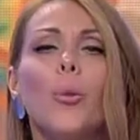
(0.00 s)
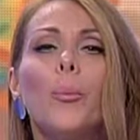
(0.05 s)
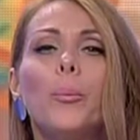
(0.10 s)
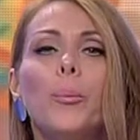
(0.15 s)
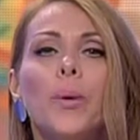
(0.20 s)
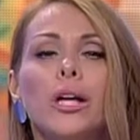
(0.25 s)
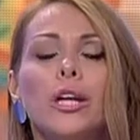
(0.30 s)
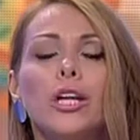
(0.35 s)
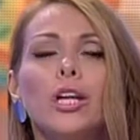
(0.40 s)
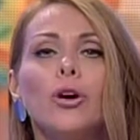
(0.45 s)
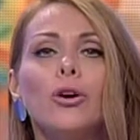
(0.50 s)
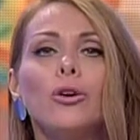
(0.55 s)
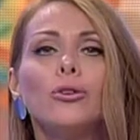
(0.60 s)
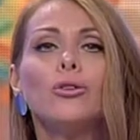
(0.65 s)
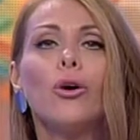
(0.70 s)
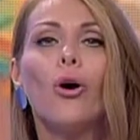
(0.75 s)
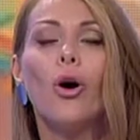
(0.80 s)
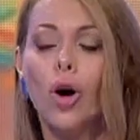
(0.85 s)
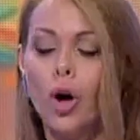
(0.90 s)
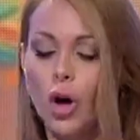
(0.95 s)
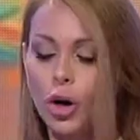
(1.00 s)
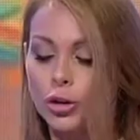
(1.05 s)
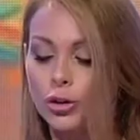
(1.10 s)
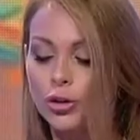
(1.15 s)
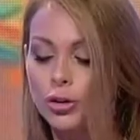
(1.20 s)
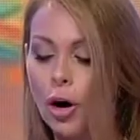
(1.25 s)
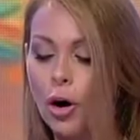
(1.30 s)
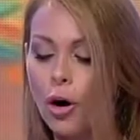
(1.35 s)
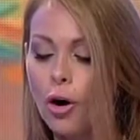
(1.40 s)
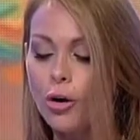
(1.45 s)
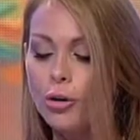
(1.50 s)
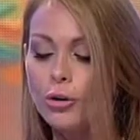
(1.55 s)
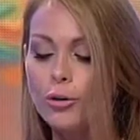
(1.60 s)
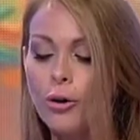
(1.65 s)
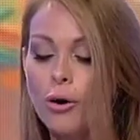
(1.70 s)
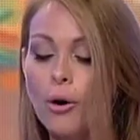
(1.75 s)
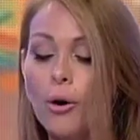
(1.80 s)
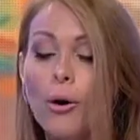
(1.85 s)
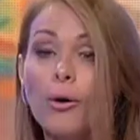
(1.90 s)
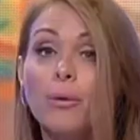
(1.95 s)
un periodo
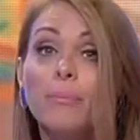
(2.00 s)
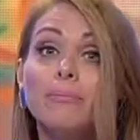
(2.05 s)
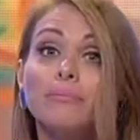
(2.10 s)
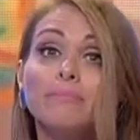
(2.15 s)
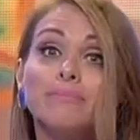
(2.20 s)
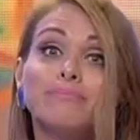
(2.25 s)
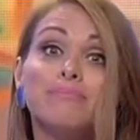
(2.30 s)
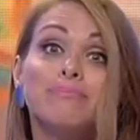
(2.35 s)
d'oro